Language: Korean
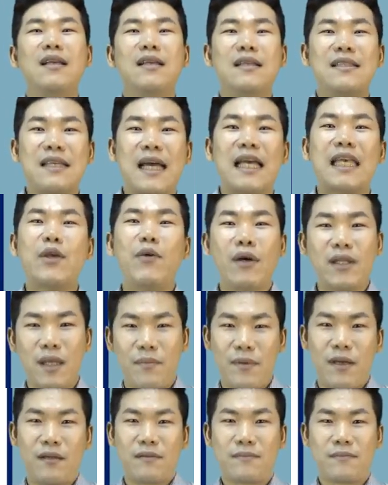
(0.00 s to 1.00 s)

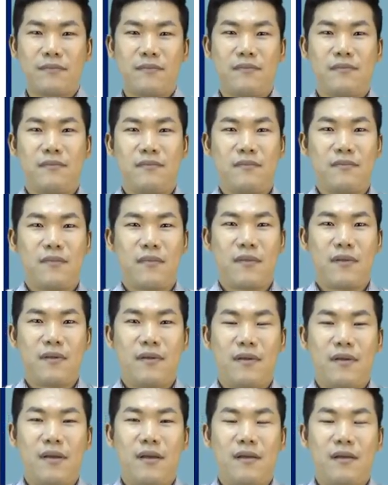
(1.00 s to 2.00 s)
장기화되면
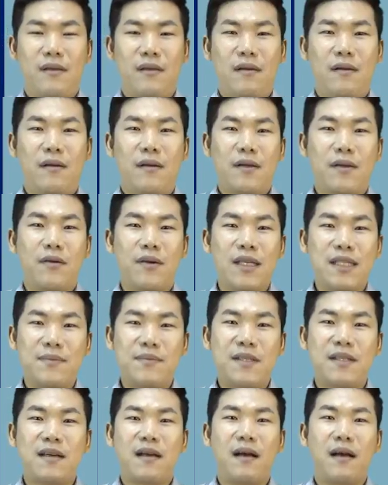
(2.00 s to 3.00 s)
경기
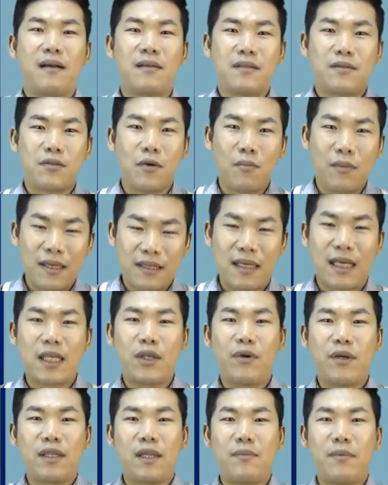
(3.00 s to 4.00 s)
침체가 정말
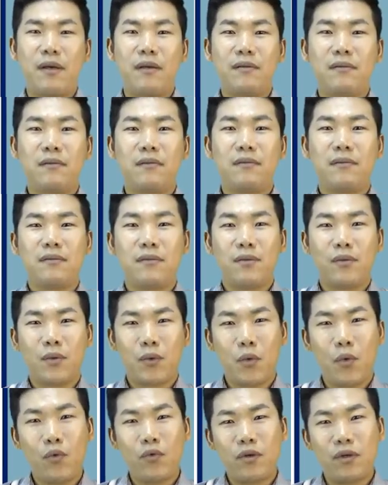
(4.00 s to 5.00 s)
장기화되면
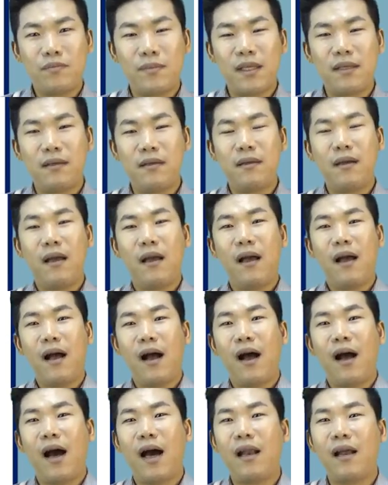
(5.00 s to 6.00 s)
또 금리를
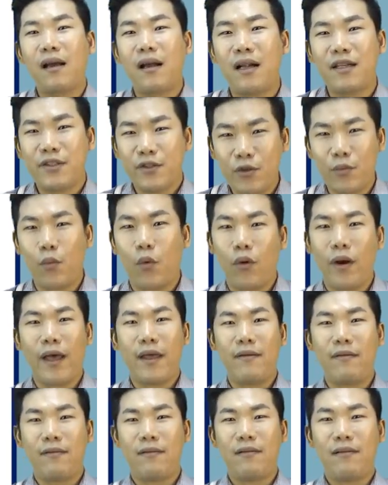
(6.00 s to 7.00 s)
하락할지도
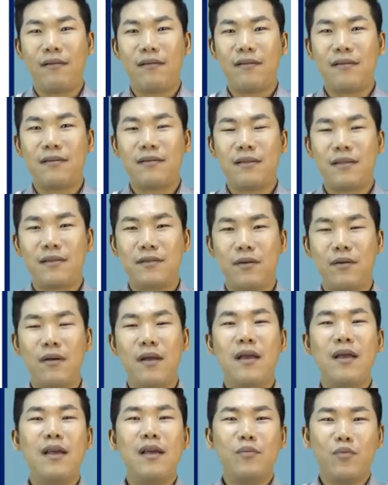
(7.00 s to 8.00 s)
몰라요. 그래서
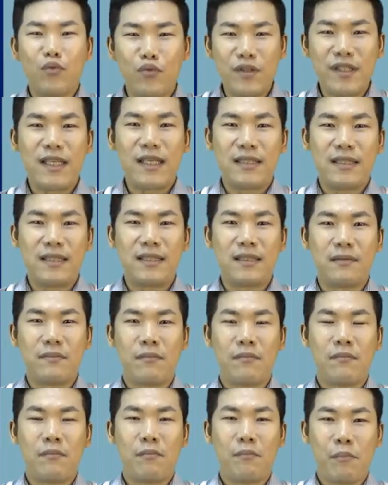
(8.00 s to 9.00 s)
문제는
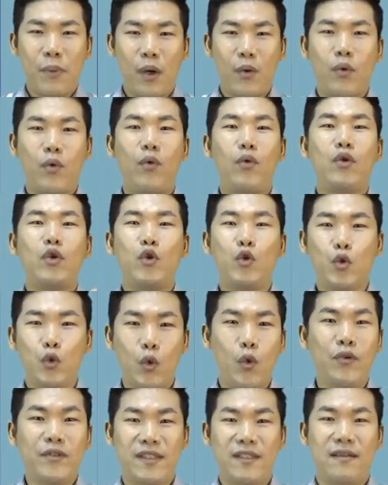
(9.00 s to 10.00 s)
바로
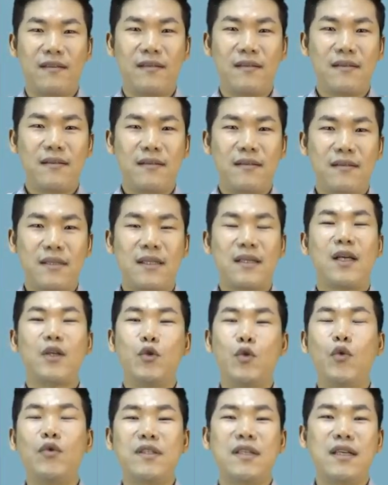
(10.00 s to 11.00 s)
유동성. 그러니까
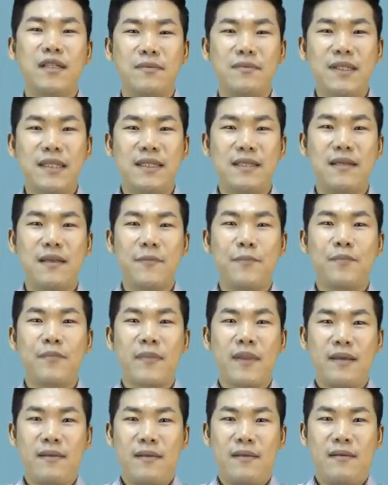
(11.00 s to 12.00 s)
유동자금이
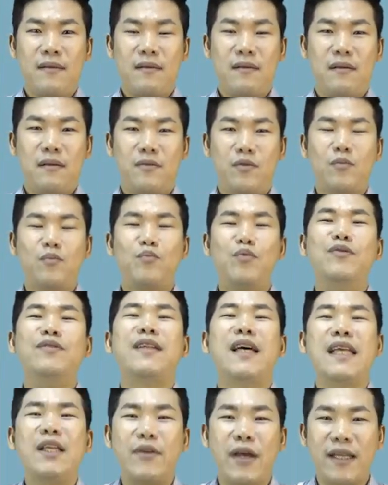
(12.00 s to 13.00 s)
어, 좀
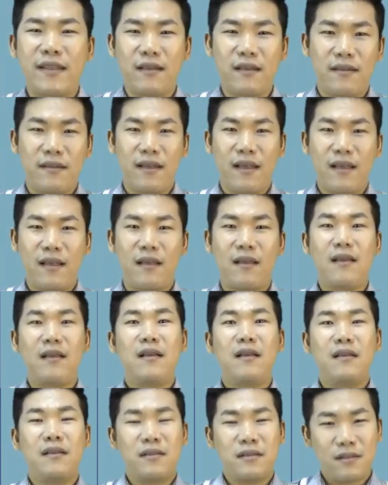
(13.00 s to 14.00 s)
분산이 돼야 되는데
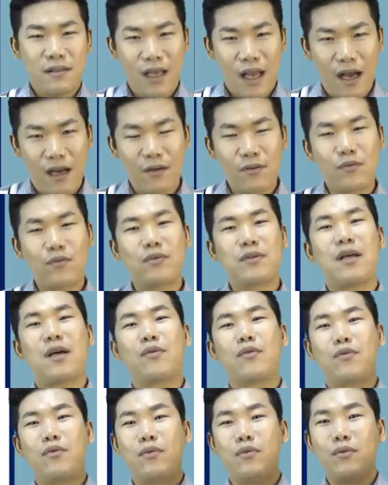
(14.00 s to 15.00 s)
자꾸
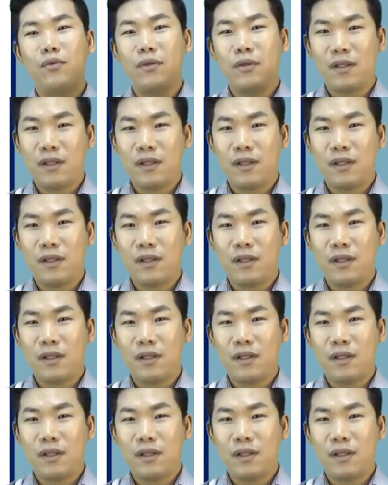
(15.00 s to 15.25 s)
자꾸